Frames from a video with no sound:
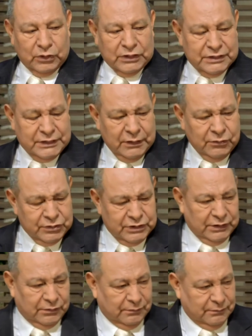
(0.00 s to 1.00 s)
Porque se eu
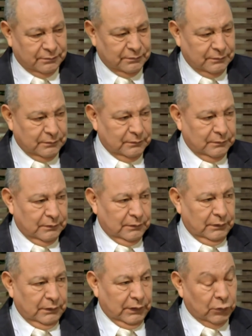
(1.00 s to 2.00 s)
digo,
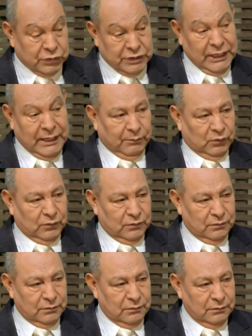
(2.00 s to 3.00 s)
eu te amo,
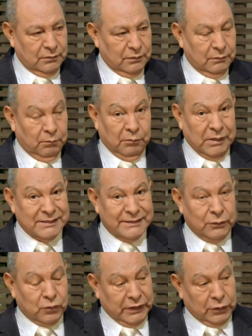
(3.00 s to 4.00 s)
mas
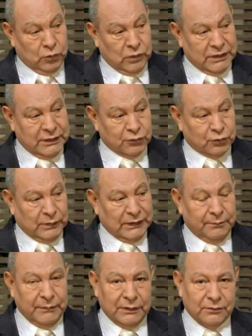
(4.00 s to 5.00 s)
não quero guardar os
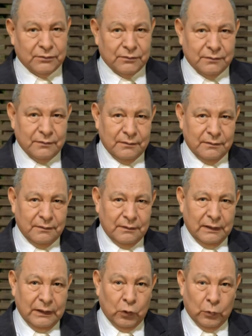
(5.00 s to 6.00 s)
mandamentos,
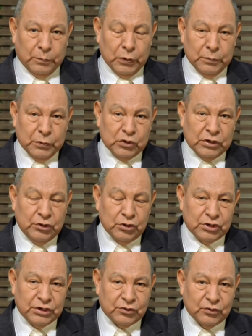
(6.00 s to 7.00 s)
o próprio
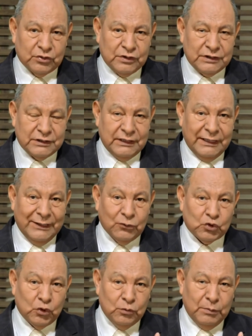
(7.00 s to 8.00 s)
Senhor Jesus disse:
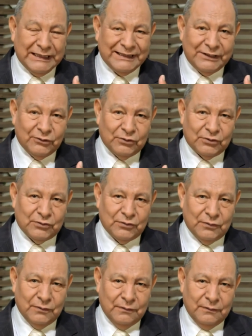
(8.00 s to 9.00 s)
Eu sou um
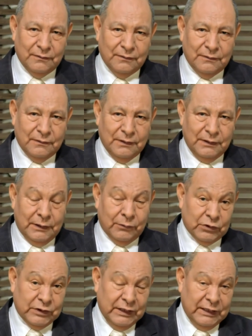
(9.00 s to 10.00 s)
mentiroso. E
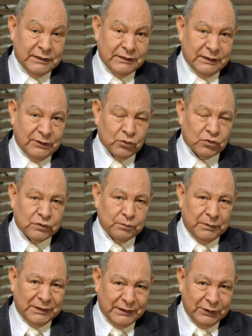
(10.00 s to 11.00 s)
você acha que
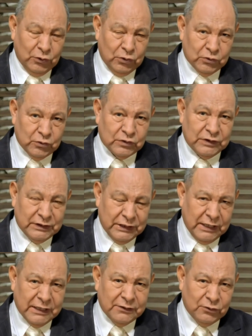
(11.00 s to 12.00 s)
os mentirosos
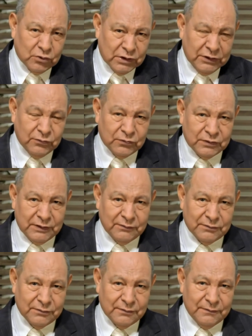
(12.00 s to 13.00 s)
entrarão no reino dos
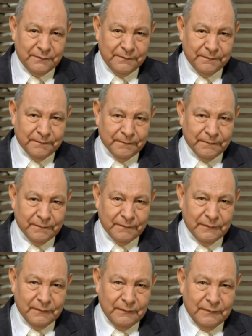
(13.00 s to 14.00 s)
céus?
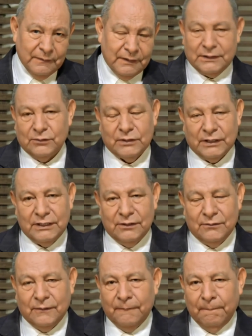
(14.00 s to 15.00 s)
Então,
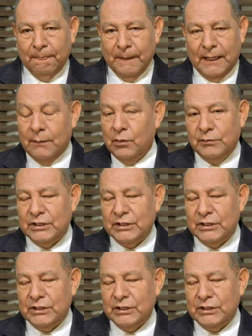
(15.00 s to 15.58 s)
querido, há